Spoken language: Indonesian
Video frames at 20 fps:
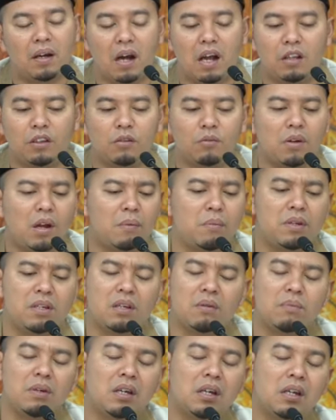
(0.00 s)
antum tidak
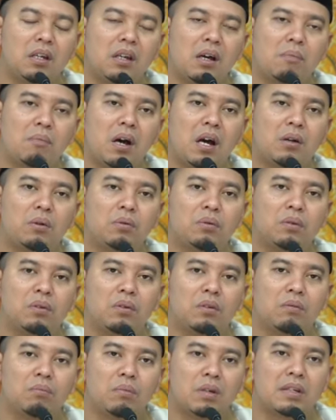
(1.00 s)
bisa bikin yang baru
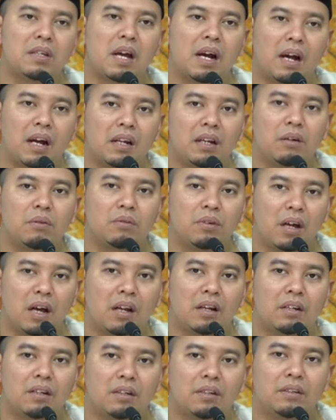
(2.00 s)
besarkan yang udah
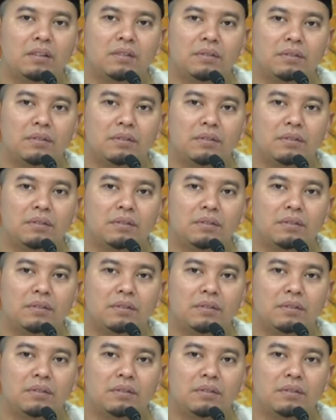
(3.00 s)
ada